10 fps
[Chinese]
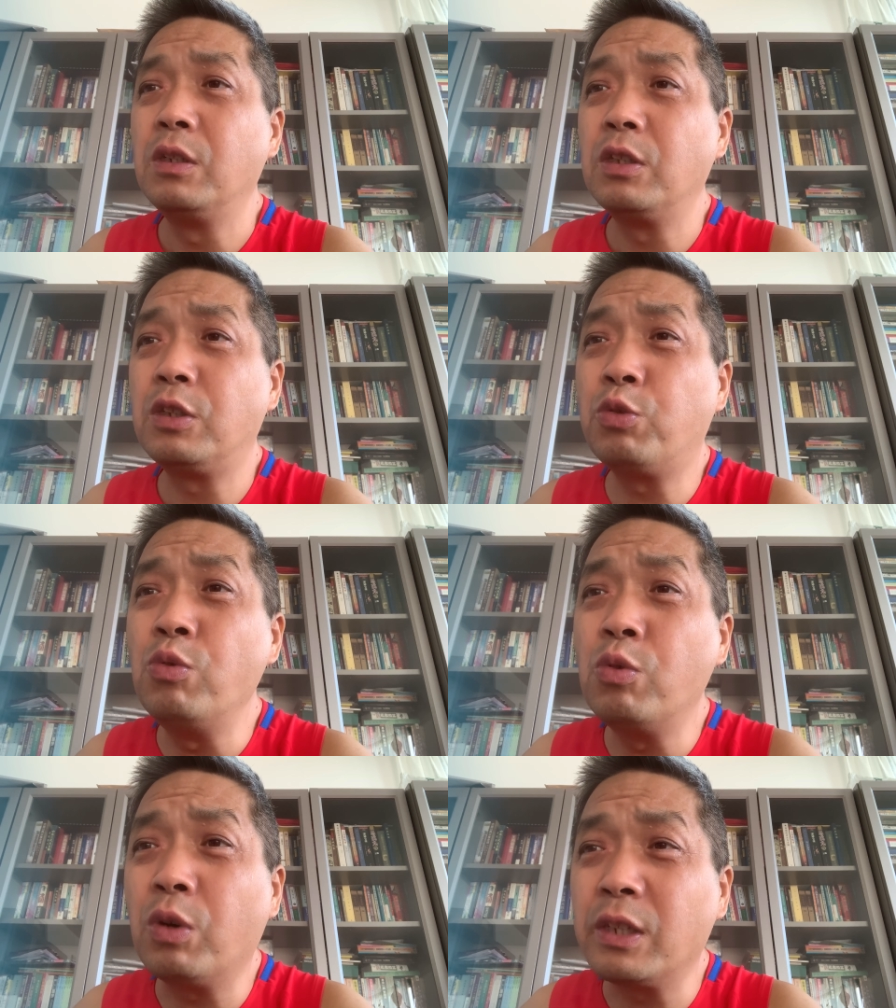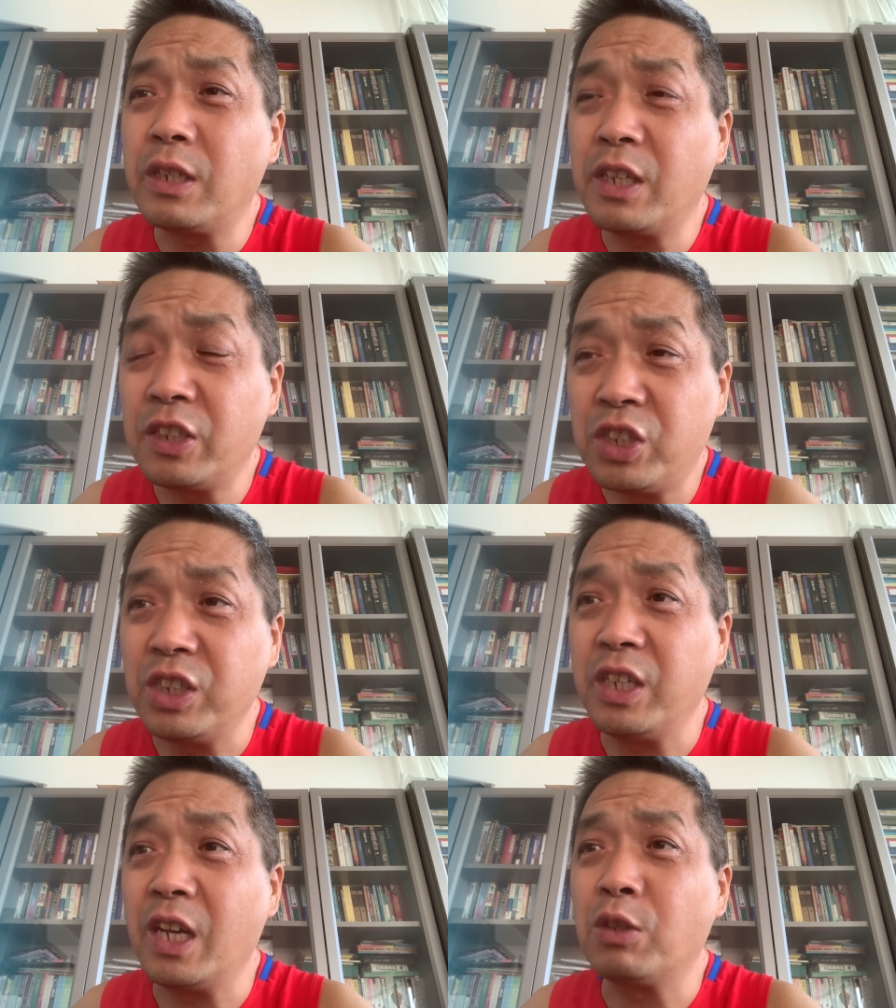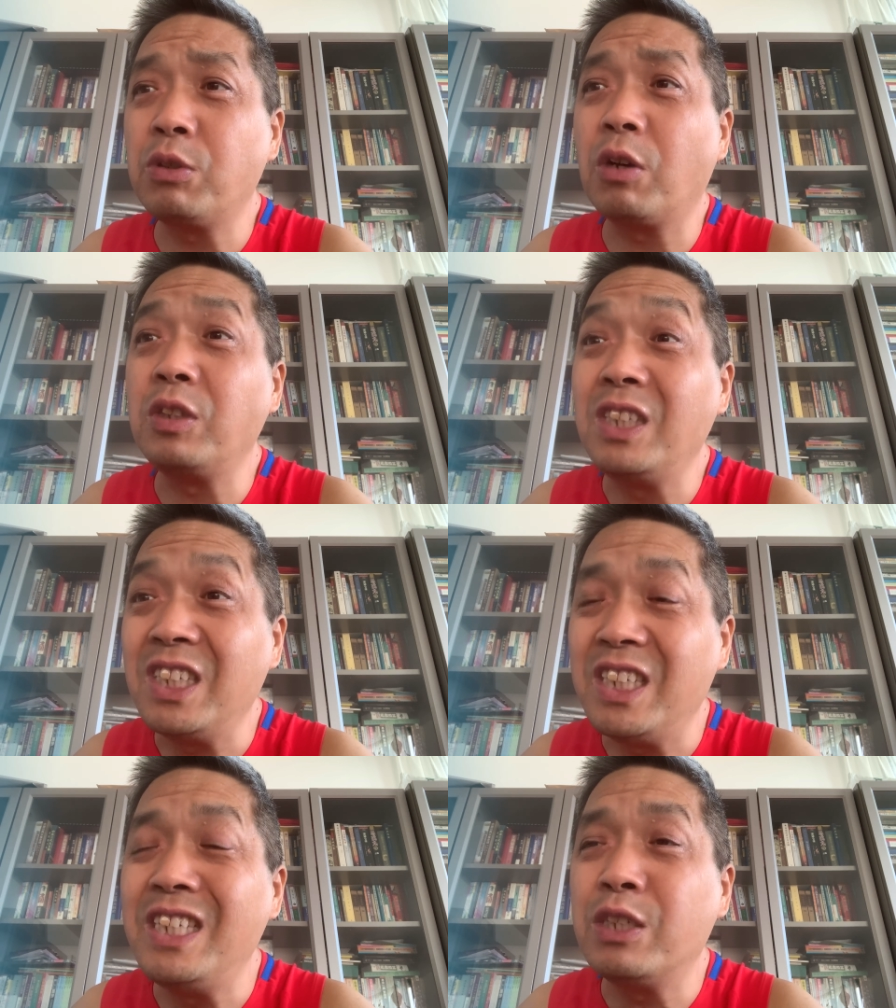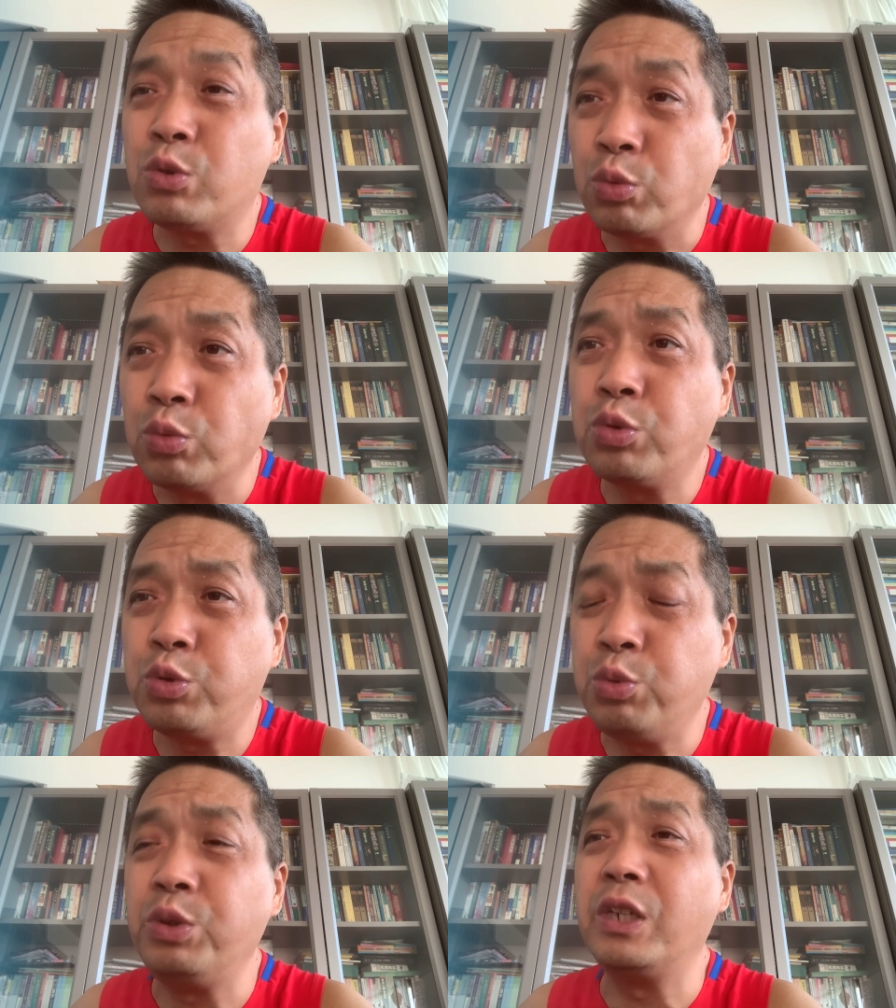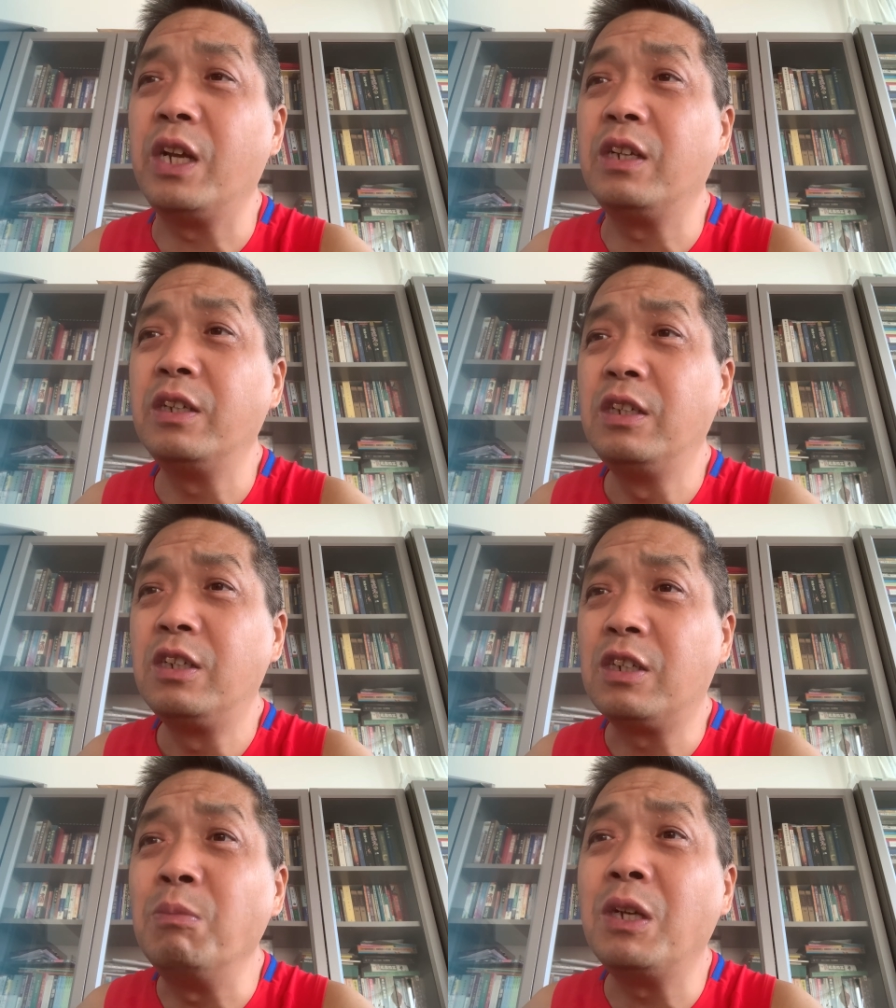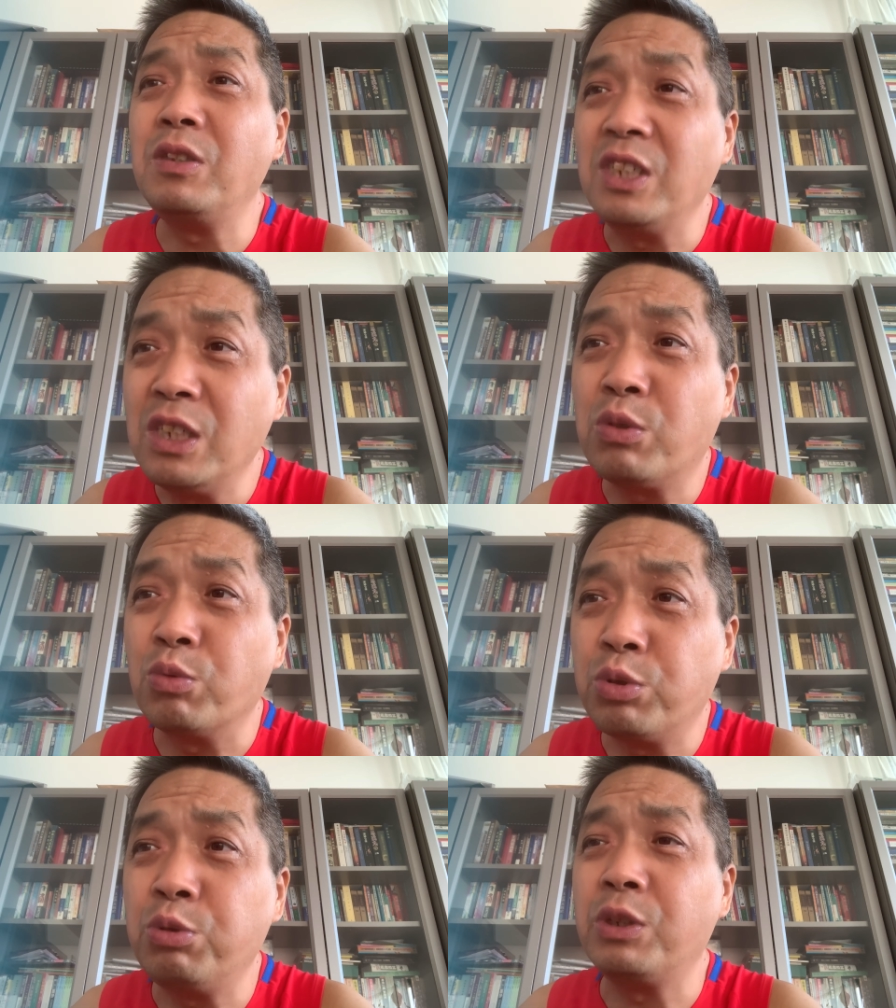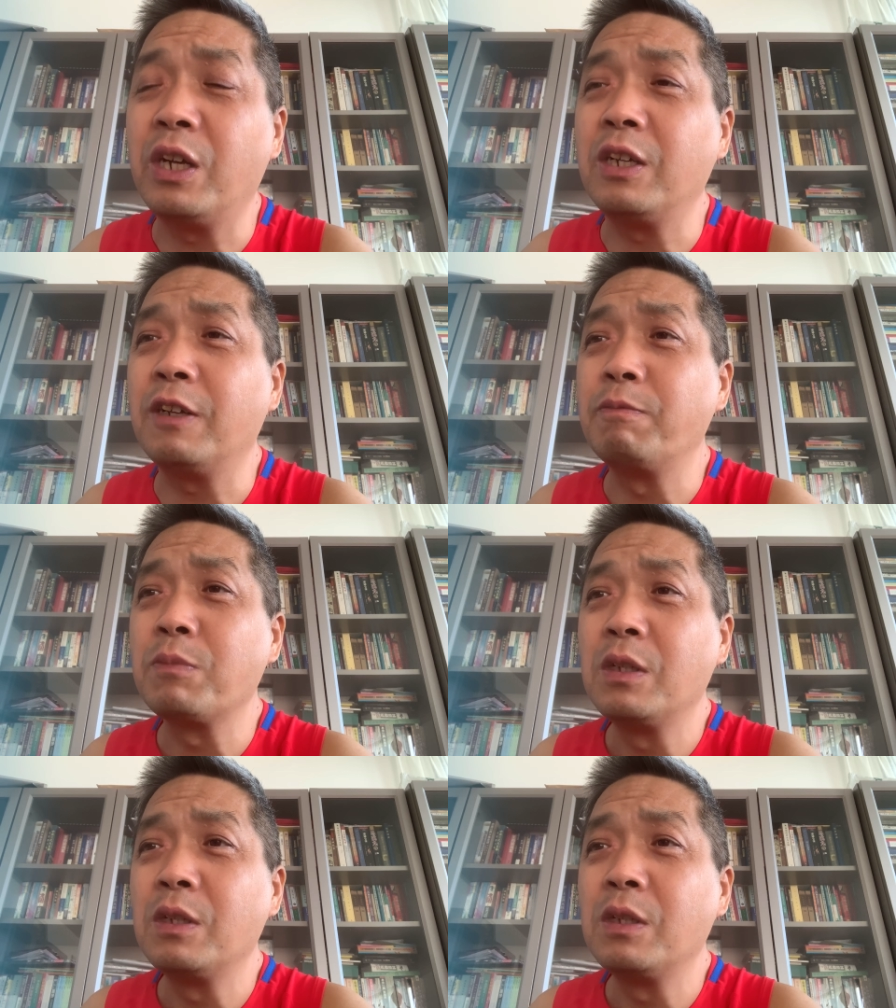中国的这些企业都叫泥足巨人。什么叫泥足巨人呀？